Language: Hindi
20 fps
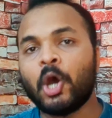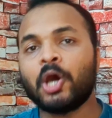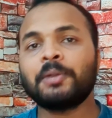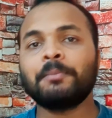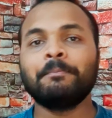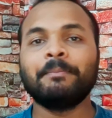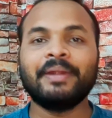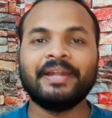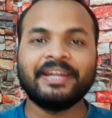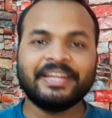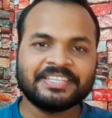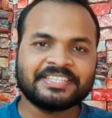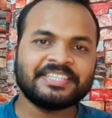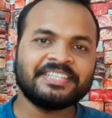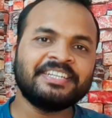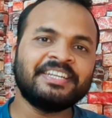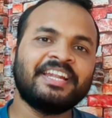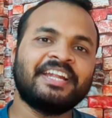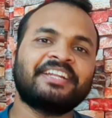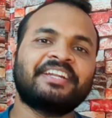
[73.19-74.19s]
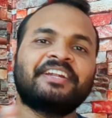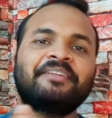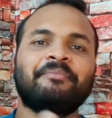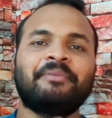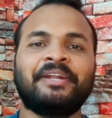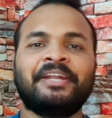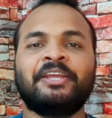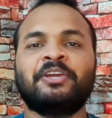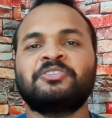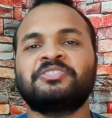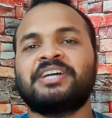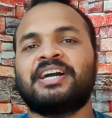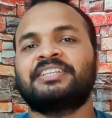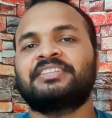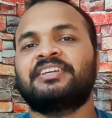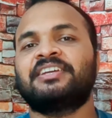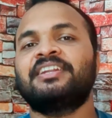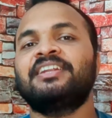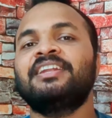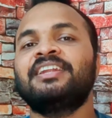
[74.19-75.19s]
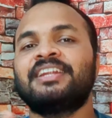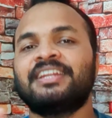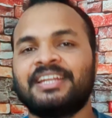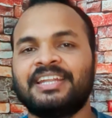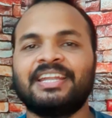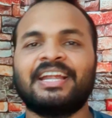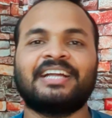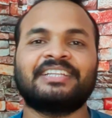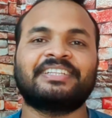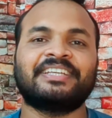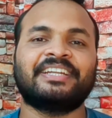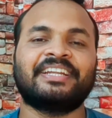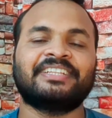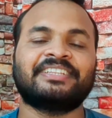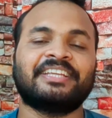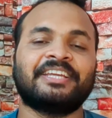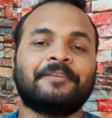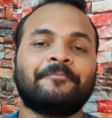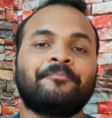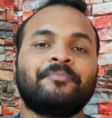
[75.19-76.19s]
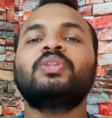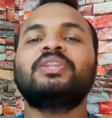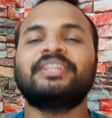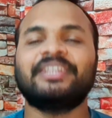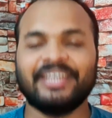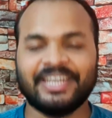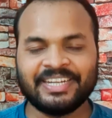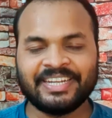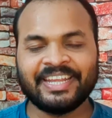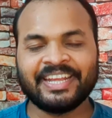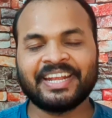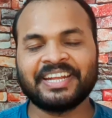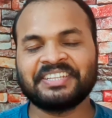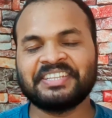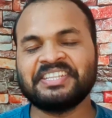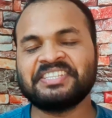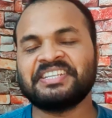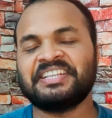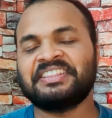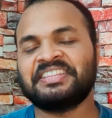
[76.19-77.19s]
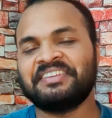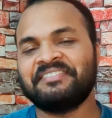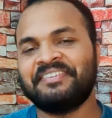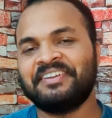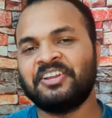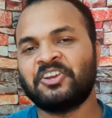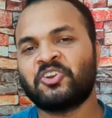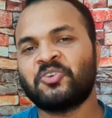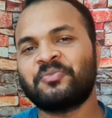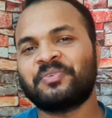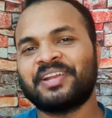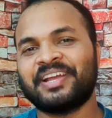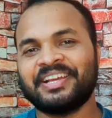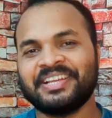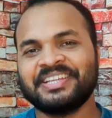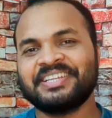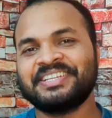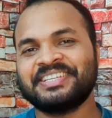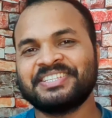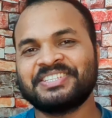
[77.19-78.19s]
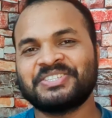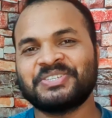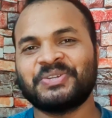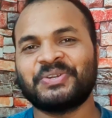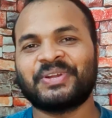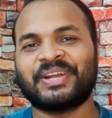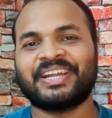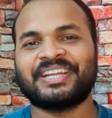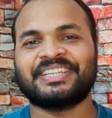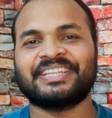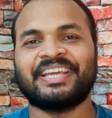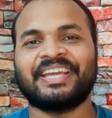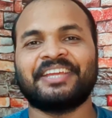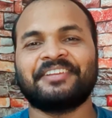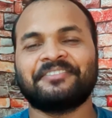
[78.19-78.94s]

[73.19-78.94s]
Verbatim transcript: और मेडिसिन रिलेटेड वीडियो ज्यादातर लाते रहते हैं देर नहीं करते चलते वीडियो को पूरा शुरू करते